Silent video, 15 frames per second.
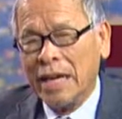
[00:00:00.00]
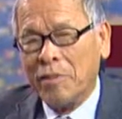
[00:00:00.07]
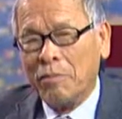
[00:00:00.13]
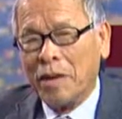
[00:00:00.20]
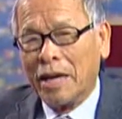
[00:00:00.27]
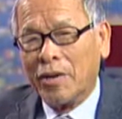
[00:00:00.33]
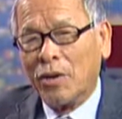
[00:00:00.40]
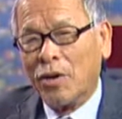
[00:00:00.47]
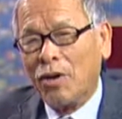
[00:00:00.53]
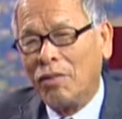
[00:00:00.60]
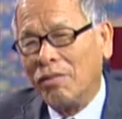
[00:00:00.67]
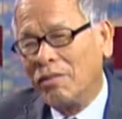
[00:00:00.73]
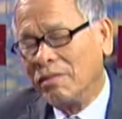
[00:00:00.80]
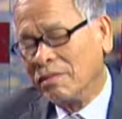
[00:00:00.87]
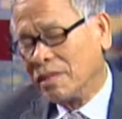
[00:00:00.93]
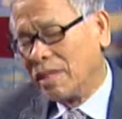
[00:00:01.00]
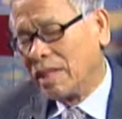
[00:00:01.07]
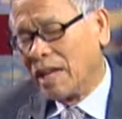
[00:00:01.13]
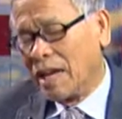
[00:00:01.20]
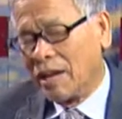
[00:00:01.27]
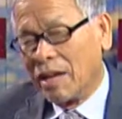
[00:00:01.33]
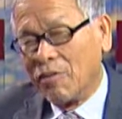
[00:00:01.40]
mà nó chỉ
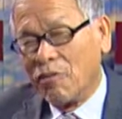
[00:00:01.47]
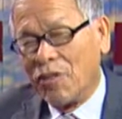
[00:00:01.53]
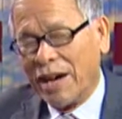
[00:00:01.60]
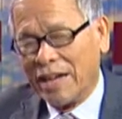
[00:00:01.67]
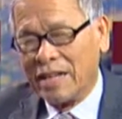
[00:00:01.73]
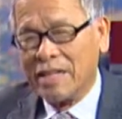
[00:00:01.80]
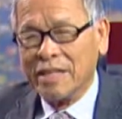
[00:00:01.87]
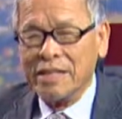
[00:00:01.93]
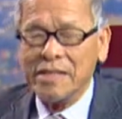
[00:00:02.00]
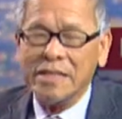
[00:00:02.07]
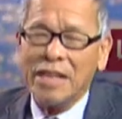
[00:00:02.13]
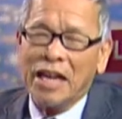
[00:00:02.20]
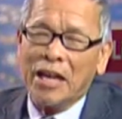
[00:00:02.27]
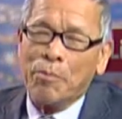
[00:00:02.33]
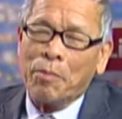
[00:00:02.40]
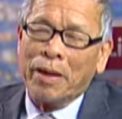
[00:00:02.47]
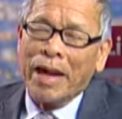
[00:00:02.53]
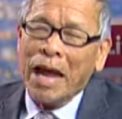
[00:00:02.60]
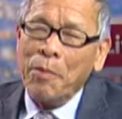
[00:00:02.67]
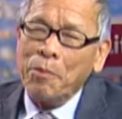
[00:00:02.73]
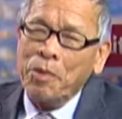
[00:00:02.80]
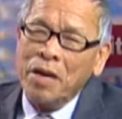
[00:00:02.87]
là để phản ứng để mà
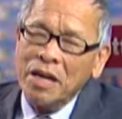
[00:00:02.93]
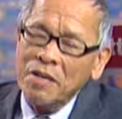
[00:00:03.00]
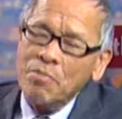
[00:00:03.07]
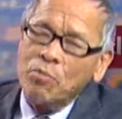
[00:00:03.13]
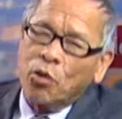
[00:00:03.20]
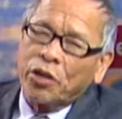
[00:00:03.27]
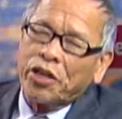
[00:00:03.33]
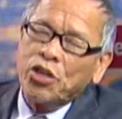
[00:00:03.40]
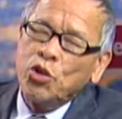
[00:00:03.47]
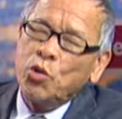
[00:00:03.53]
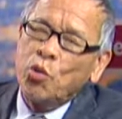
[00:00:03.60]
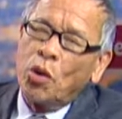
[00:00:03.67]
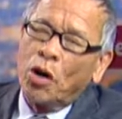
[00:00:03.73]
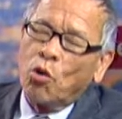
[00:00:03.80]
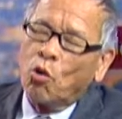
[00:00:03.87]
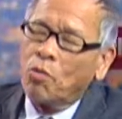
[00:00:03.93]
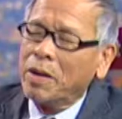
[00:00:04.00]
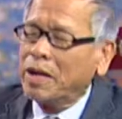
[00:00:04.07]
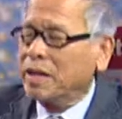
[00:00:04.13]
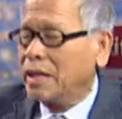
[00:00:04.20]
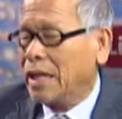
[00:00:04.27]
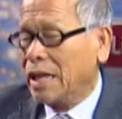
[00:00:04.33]
đáp ứng một cái nhu cầu
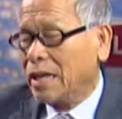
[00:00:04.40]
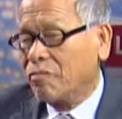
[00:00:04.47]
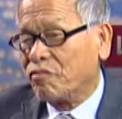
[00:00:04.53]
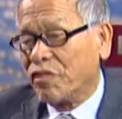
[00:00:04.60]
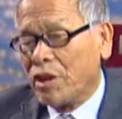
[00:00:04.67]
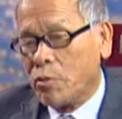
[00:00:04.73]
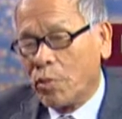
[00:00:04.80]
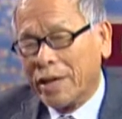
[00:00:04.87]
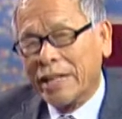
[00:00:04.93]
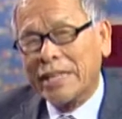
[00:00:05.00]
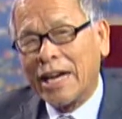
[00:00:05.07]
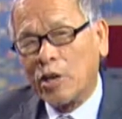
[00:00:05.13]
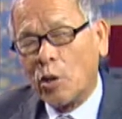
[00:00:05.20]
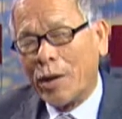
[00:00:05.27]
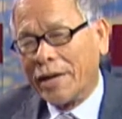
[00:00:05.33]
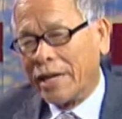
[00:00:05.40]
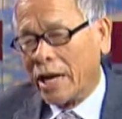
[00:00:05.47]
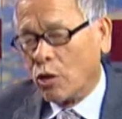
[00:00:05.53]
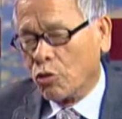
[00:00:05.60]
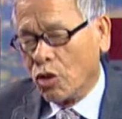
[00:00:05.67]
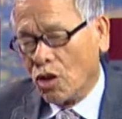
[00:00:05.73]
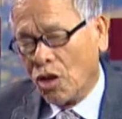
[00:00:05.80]
bức thiết vào một cái giai đoạn
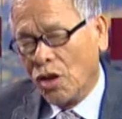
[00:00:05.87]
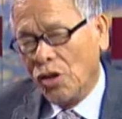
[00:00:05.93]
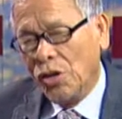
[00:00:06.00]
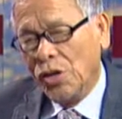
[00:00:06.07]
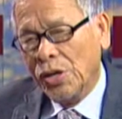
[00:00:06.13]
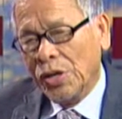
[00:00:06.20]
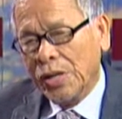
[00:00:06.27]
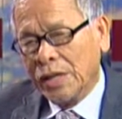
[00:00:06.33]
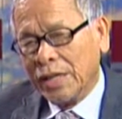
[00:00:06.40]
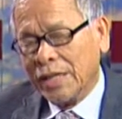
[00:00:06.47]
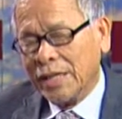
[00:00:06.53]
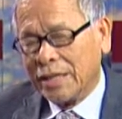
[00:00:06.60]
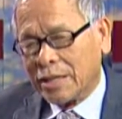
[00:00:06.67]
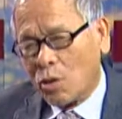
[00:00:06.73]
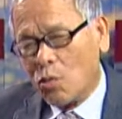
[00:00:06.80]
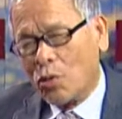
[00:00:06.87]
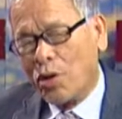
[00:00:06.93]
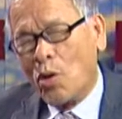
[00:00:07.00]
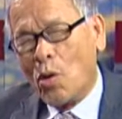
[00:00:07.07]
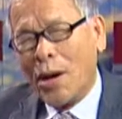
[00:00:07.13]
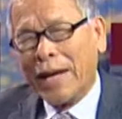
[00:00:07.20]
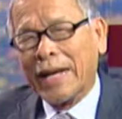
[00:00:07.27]
nào đó thế thì trong
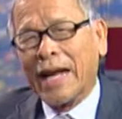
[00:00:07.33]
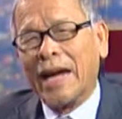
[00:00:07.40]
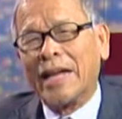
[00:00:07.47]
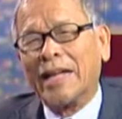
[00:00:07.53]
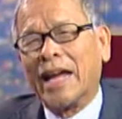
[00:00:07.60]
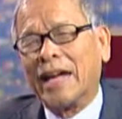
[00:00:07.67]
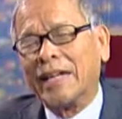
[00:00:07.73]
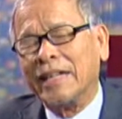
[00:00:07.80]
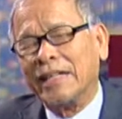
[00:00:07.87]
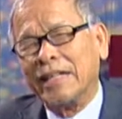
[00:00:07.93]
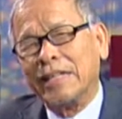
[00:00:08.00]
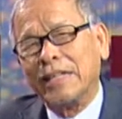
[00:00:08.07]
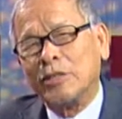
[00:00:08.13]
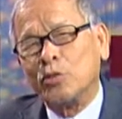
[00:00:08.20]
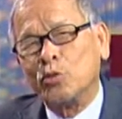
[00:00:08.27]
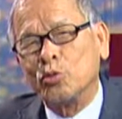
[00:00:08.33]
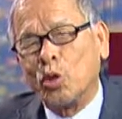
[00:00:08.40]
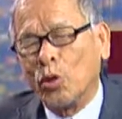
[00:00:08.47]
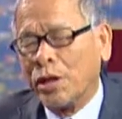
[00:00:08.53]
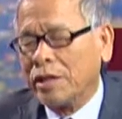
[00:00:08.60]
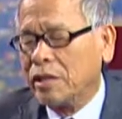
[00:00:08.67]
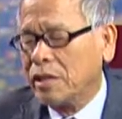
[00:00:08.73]
cái hoàn cảnh này thì như chúng
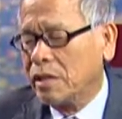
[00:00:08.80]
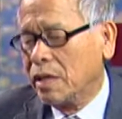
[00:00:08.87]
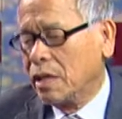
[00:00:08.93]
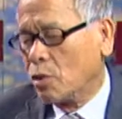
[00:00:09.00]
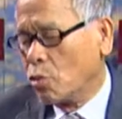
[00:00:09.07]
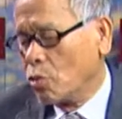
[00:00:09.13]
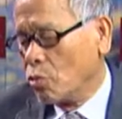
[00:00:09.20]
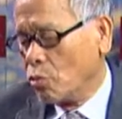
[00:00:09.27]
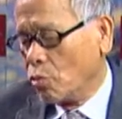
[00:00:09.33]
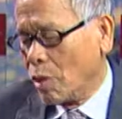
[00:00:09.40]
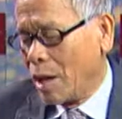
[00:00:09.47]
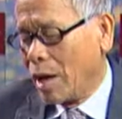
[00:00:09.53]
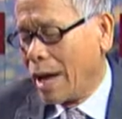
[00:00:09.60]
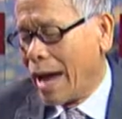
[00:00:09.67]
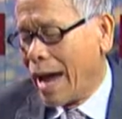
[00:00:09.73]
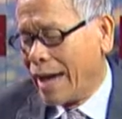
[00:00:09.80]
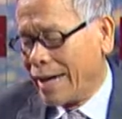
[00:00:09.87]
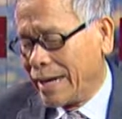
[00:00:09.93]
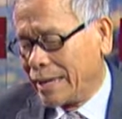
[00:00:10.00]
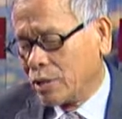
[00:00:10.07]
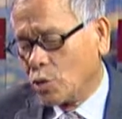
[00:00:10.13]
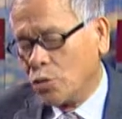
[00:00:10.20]
tôi đã thưa cùng hai
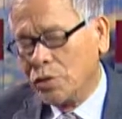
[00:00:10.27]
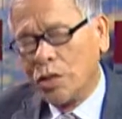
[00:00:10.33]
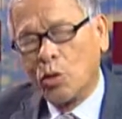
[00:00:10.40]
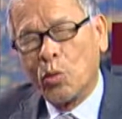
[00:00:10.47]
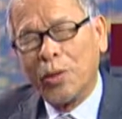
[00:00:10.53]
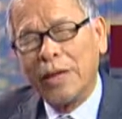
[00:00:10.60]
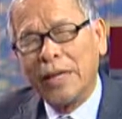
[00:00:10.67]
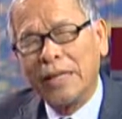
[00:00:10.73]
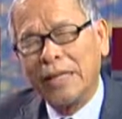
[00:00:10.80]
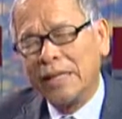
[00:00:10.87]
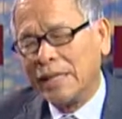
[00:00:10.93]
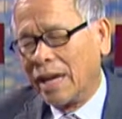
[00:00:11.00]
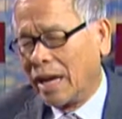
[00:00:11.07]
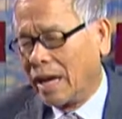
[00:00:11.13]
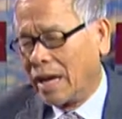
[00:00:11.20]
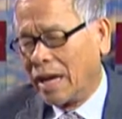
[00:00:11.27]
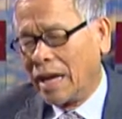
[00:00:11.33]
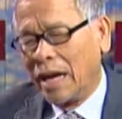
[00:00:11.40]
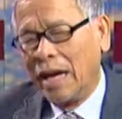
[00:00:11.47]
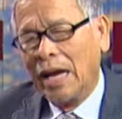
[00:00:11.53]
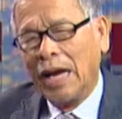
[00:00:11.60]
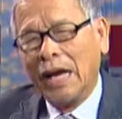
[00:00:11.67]
anh cũng như quý khán giả
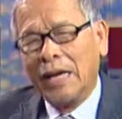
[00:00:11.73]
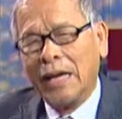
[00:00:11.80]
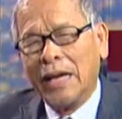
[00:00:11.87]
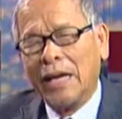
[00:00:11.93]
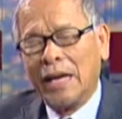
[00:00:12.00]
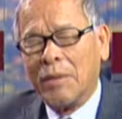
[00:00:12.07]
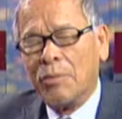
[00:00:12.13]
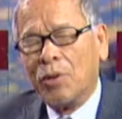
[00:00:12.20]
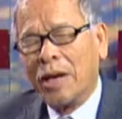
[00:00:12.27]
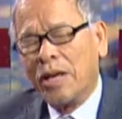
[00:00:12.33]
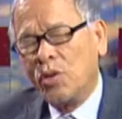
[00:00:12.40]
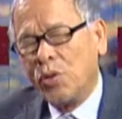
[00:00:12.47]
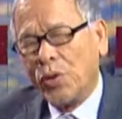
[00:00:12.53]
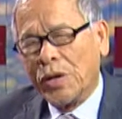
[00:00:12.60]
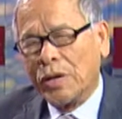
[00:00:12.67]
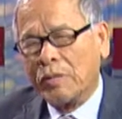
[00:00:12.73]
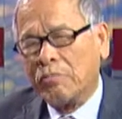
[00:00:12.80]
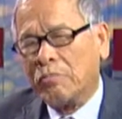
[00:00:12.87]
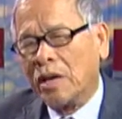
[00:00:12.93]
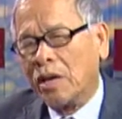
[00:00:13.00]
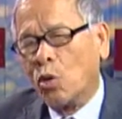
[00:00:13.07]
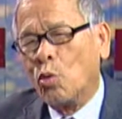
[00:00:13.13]
là đây là một cái chuyện
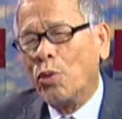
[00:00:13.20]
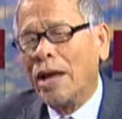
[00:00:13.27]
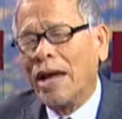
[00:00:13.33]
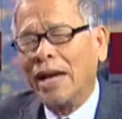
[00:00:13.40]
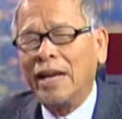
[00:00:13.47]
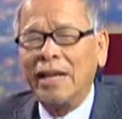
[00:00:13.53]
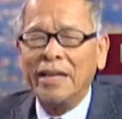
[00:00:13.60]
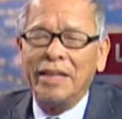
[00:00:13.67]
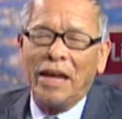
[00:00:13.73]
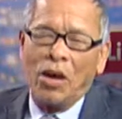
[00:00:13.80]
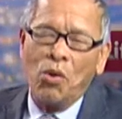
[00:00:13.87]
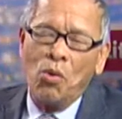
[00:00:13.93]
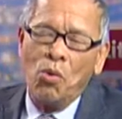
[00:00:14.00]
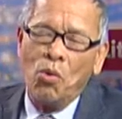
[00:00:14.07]
mà đấu đá lẫn nhau